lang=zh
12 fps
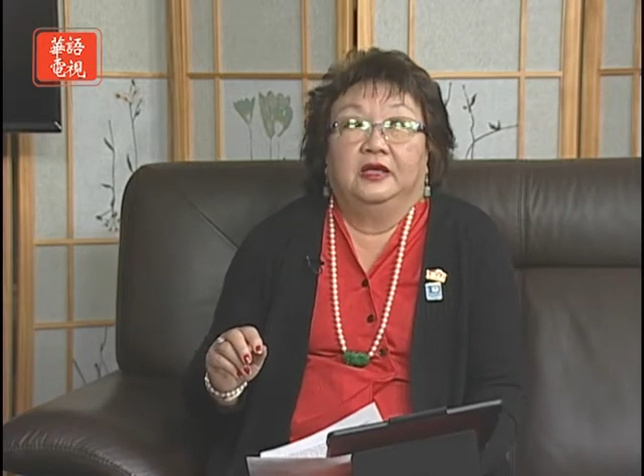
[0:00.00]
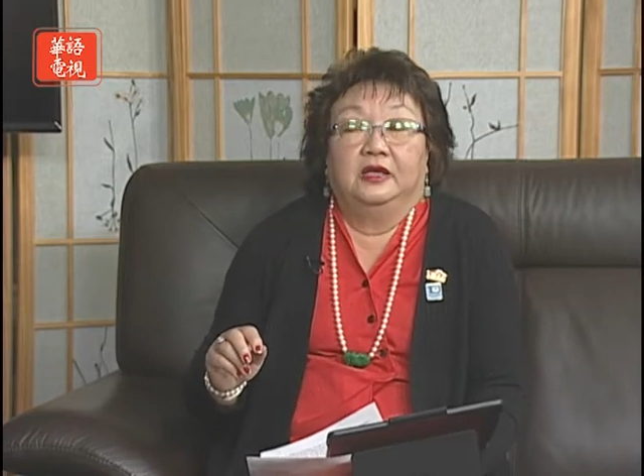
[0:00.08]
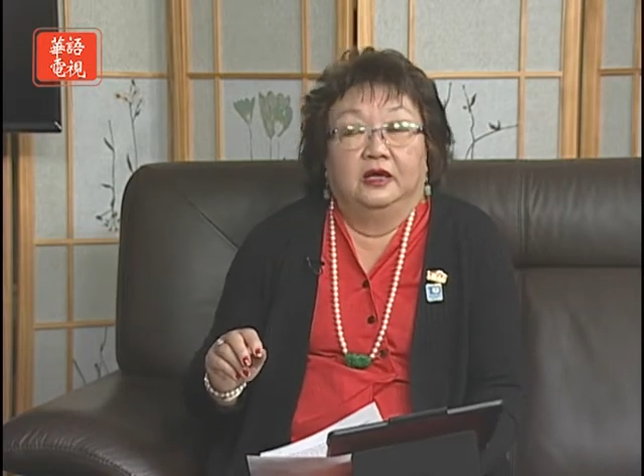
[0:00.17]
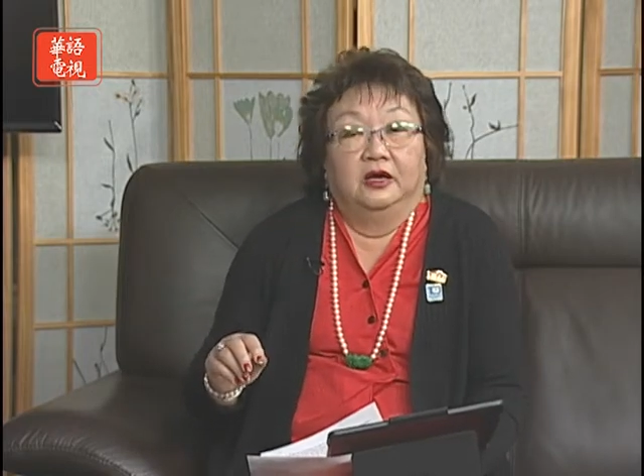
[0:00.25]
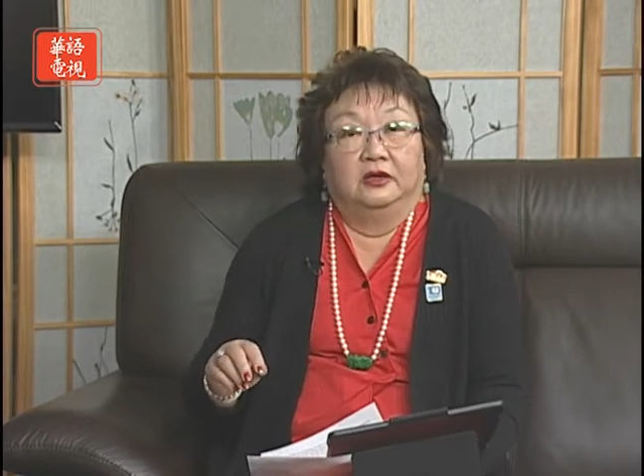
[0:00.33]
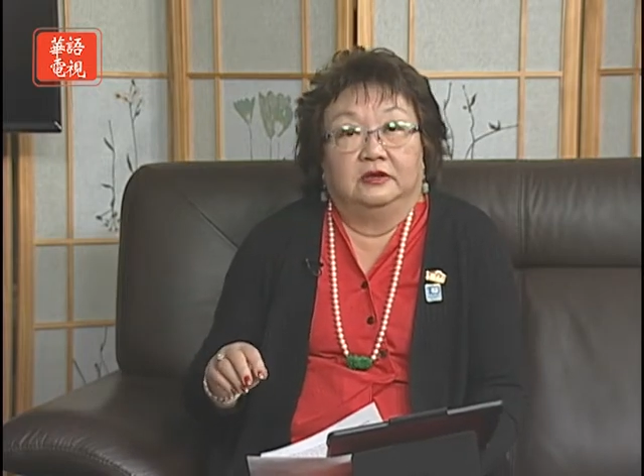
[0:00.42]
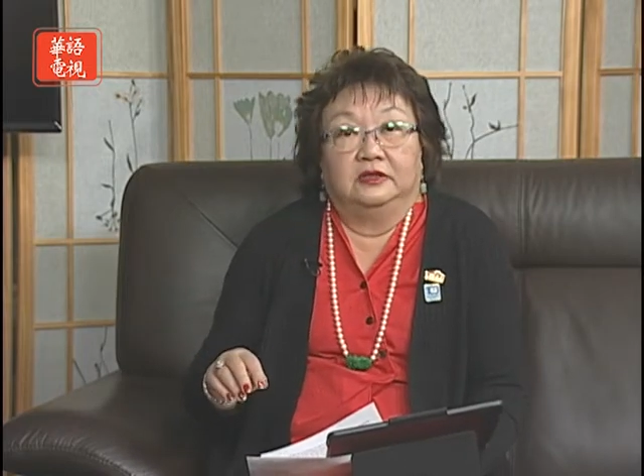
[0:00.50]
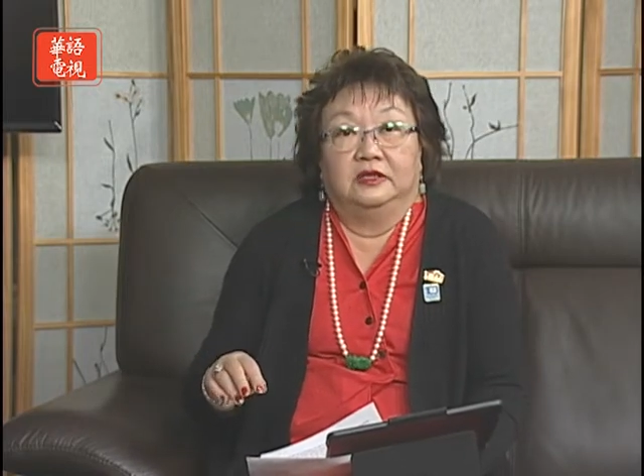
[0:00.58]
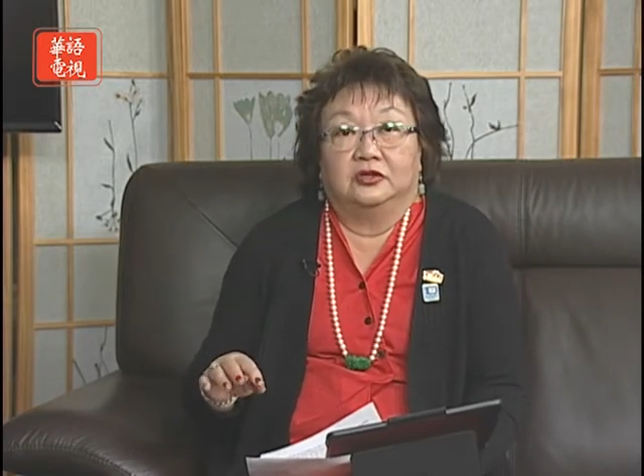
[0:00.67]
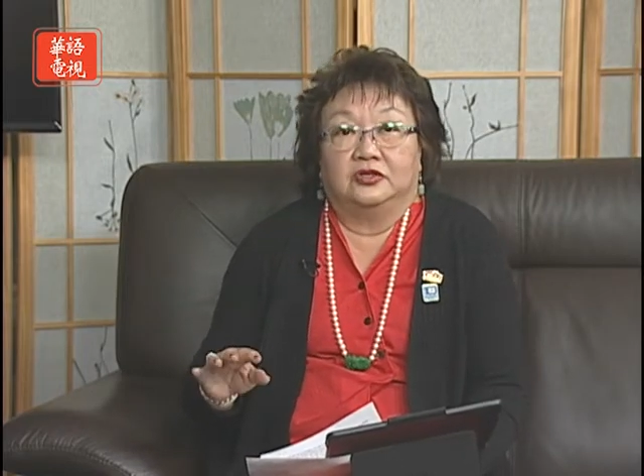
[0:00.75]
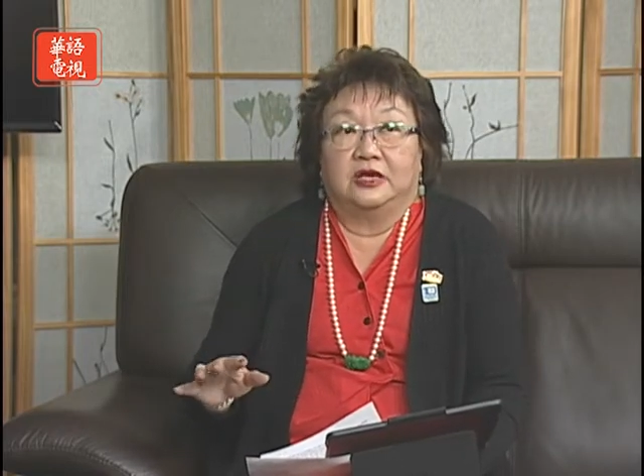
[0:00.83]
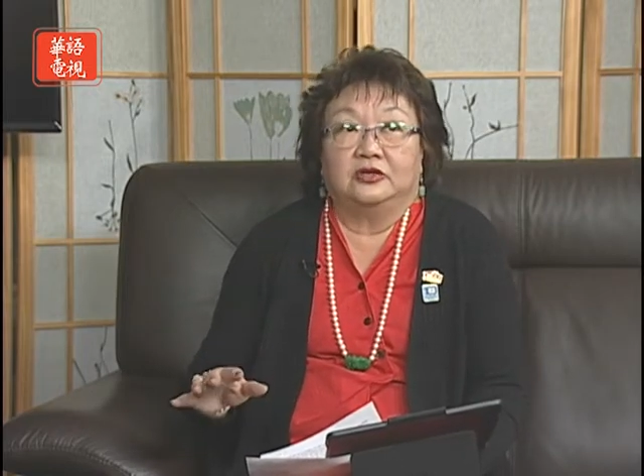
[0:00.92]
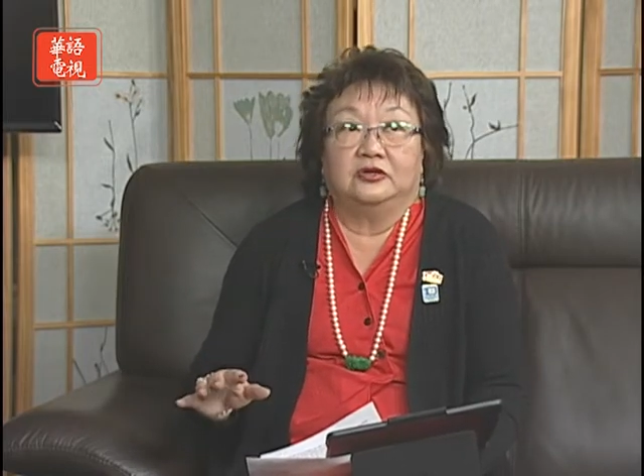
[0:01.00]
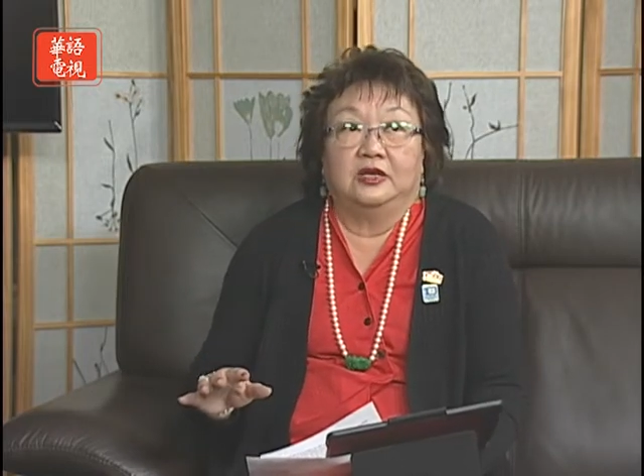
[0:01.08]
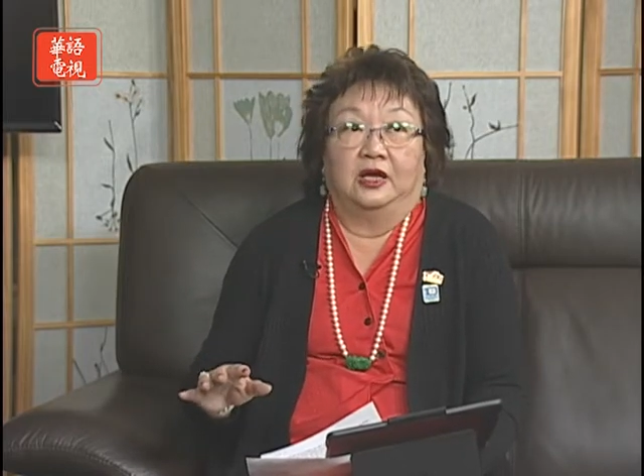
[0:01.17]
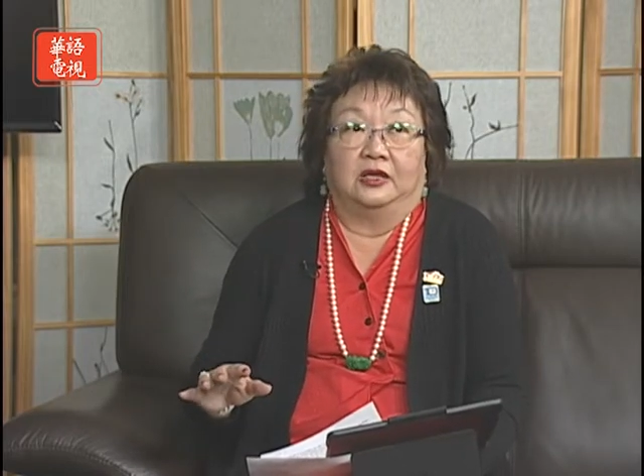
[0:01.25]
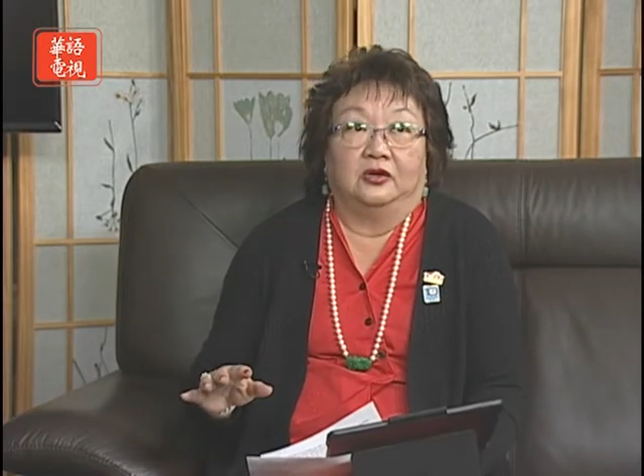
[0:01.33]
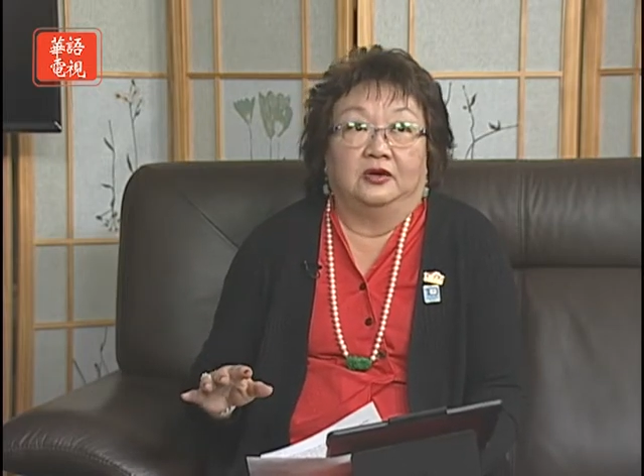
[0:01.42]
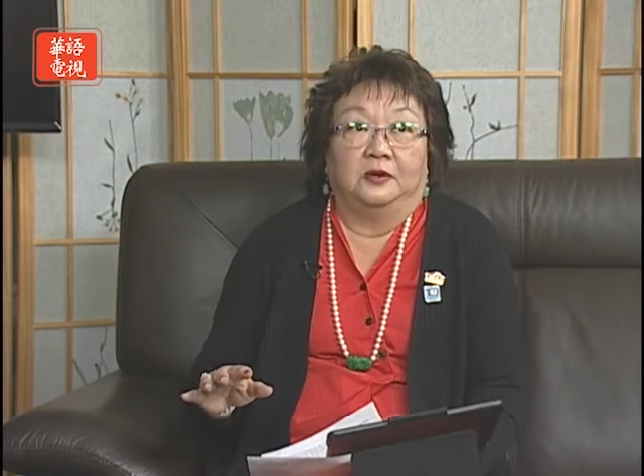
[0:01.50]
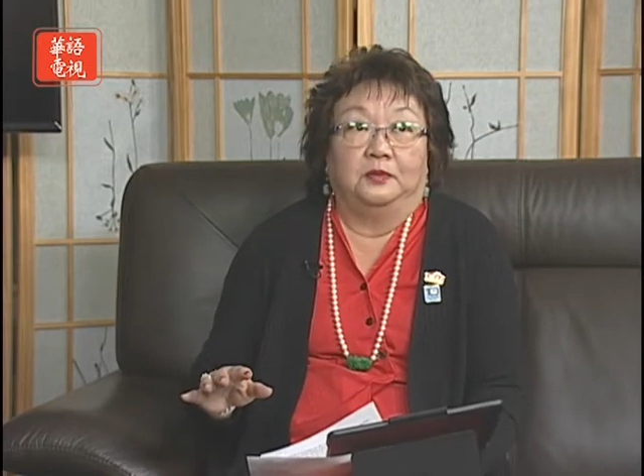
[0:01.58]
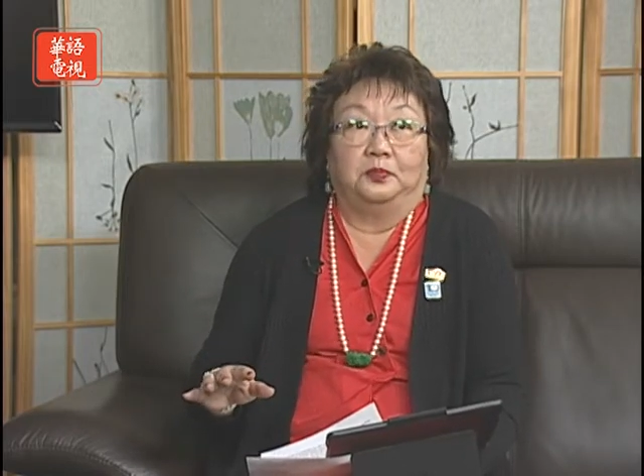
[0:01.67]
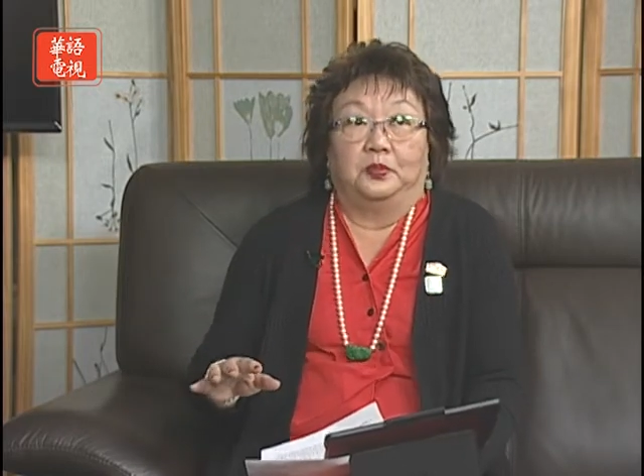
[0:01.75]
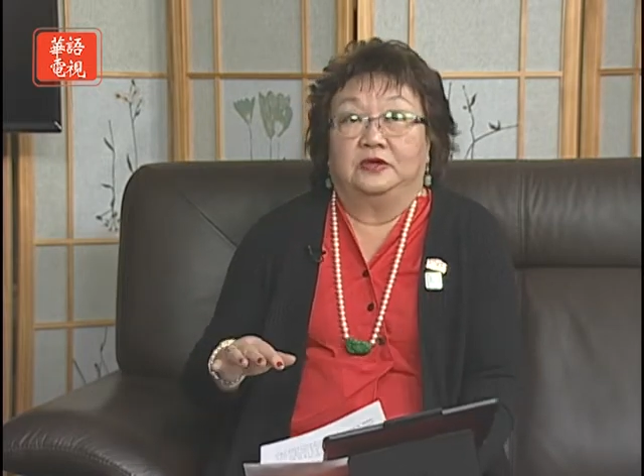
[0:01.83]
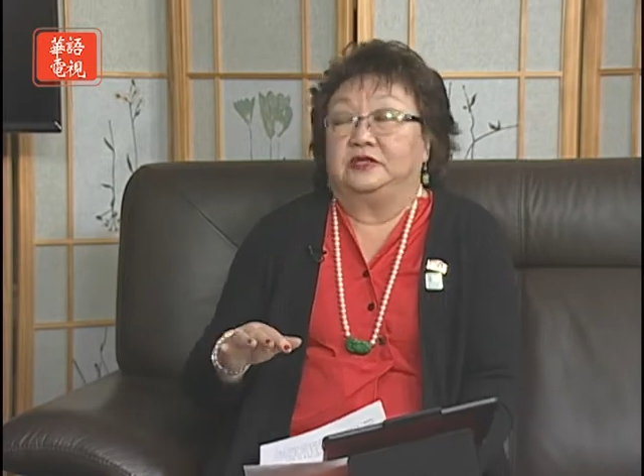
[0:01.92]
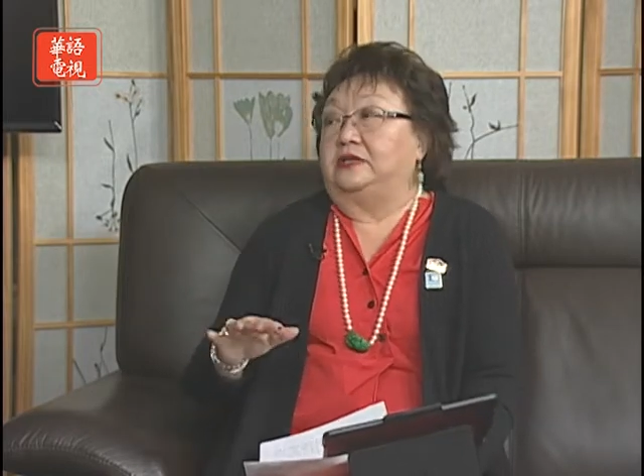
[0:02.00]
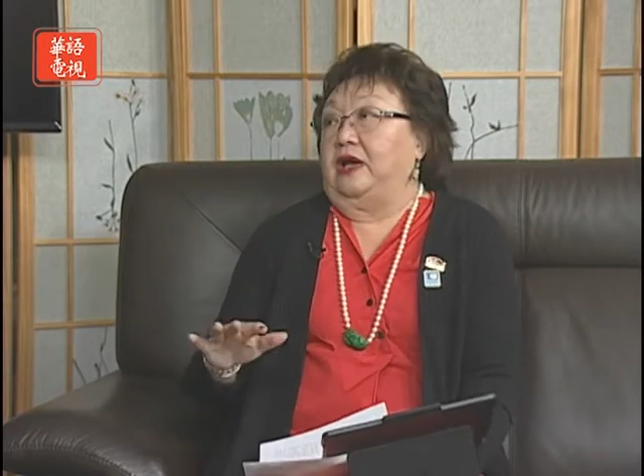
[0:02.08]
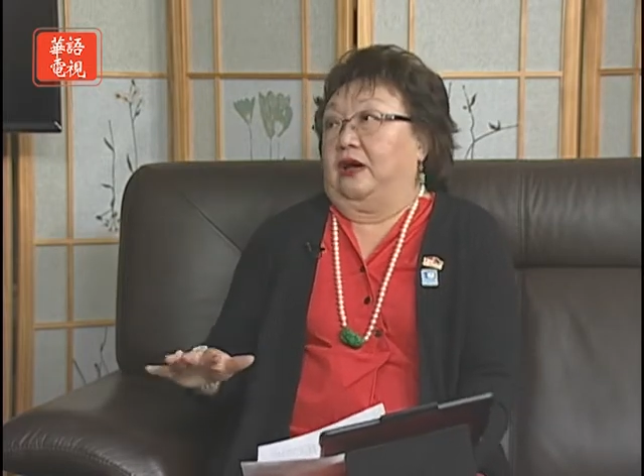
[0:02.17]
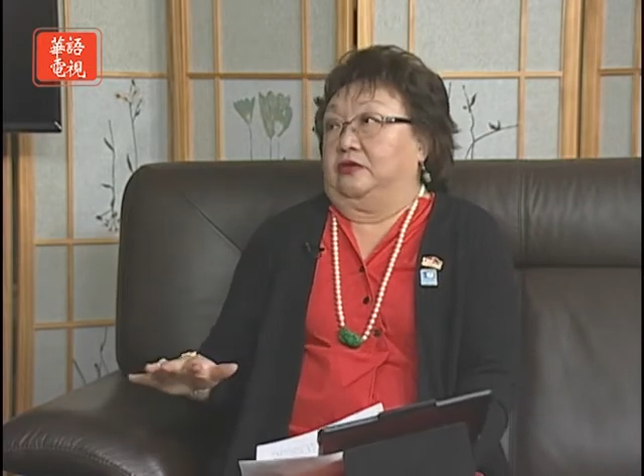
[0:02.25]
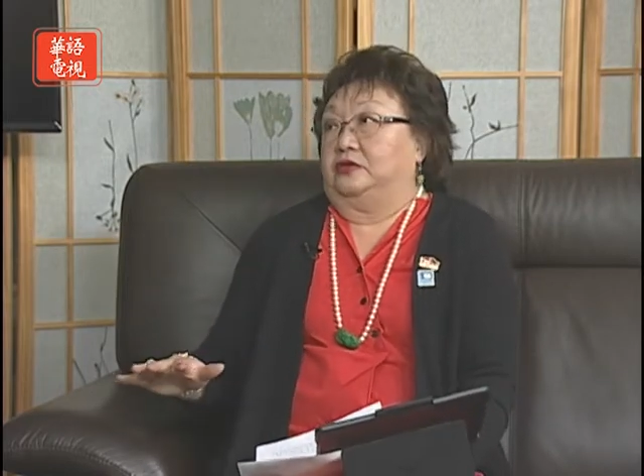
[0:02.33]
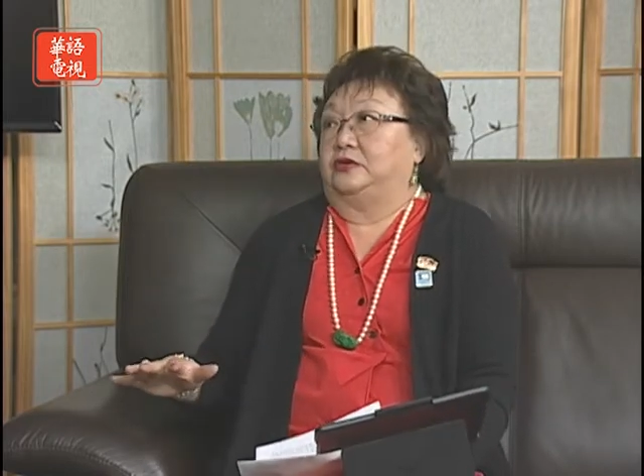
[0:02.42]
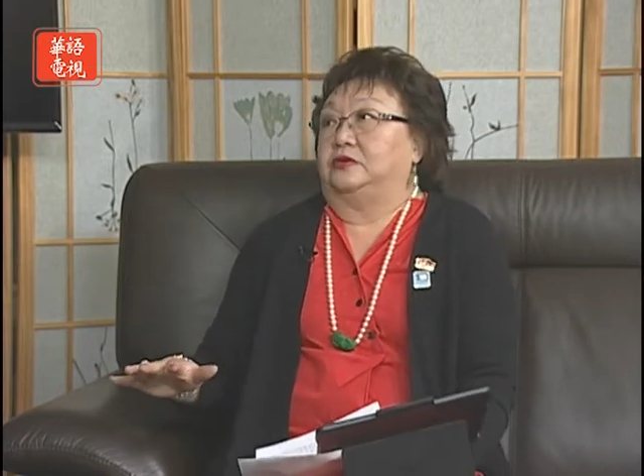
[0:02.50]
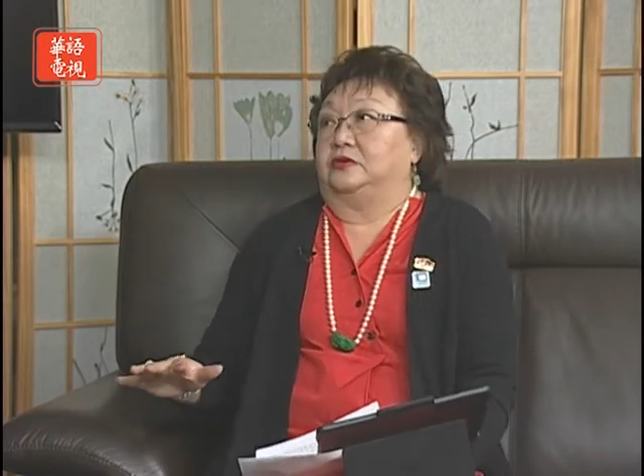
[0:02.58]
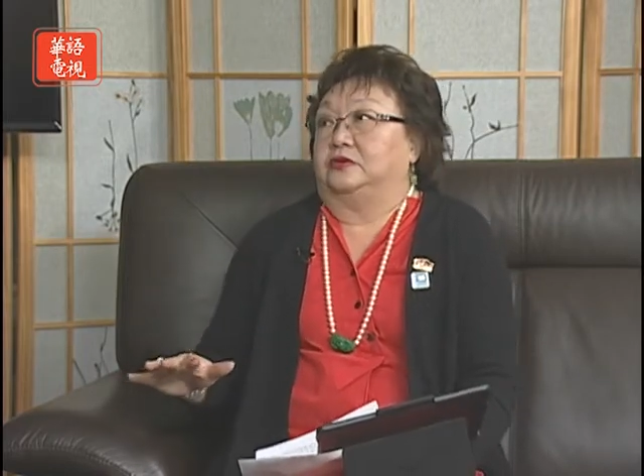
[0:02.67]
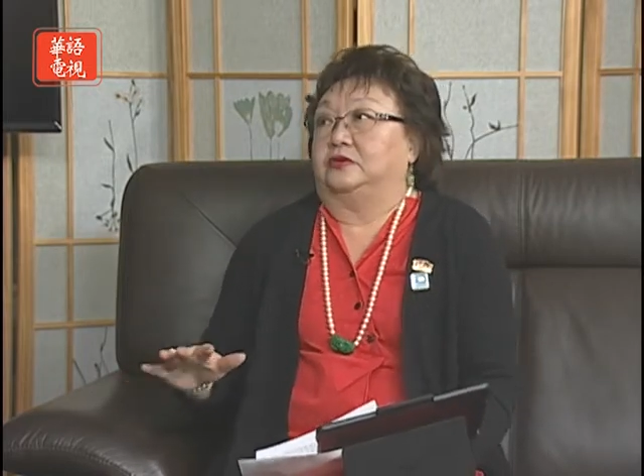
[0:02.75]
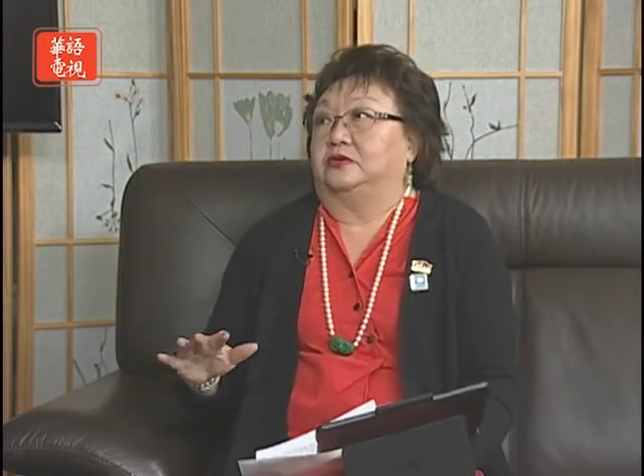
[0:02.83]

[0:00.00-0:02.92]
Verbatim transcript: 一个那个 session 你很多人不想去